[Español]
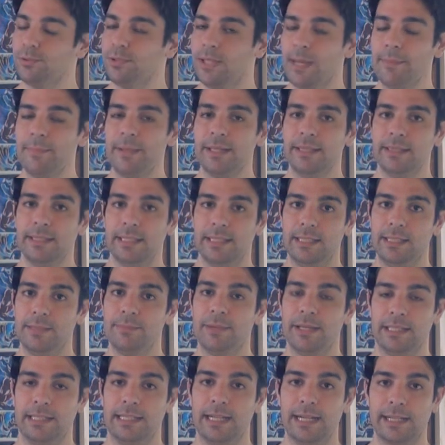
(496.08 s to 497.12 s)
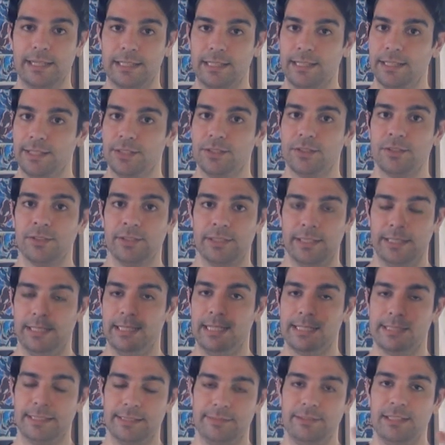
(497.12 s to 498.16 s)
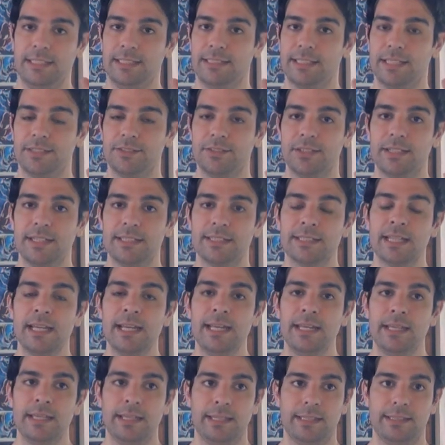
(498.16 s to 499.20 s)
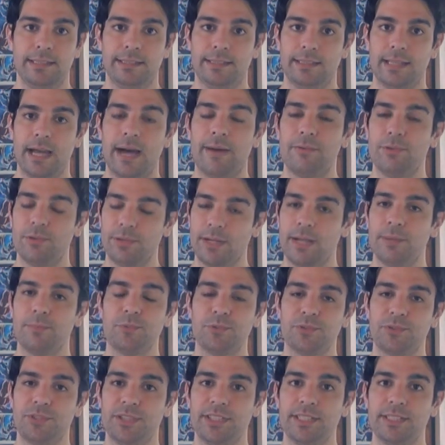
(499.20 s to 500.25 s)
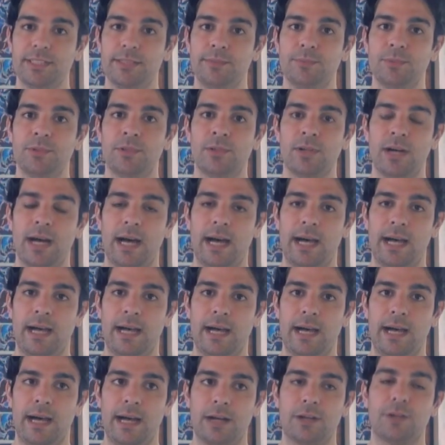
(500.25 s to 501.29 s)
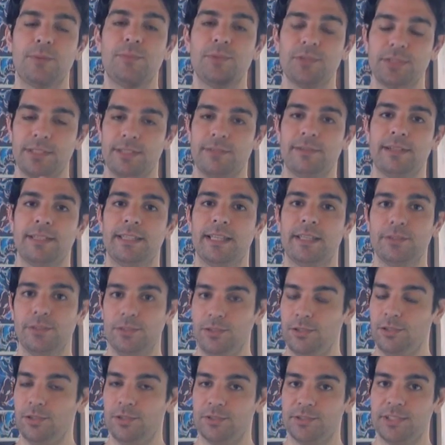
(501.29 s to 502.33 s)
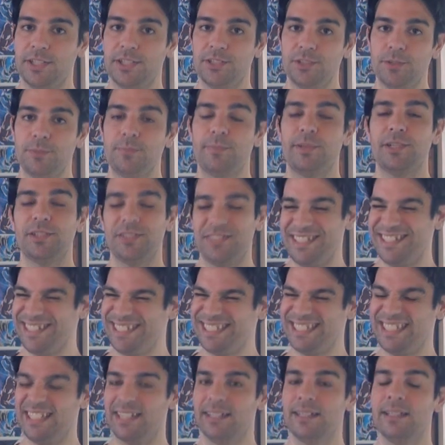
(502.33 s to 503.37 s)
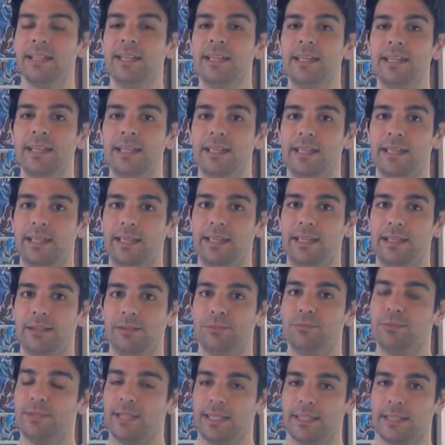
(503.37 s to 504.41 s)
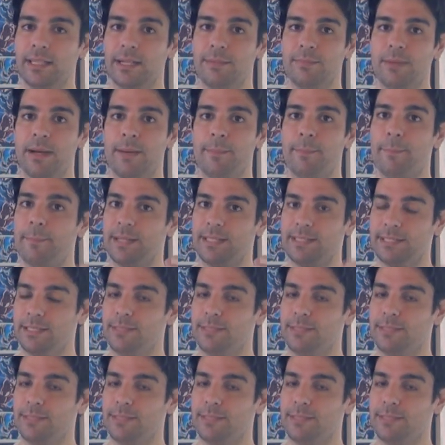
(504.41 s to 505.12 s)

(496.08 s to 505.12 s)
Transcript: y justamente el tema de la religión y las civilizaciones abonan muchísimo a, cómo se van dando los hechos, pero sin ser eh, una trama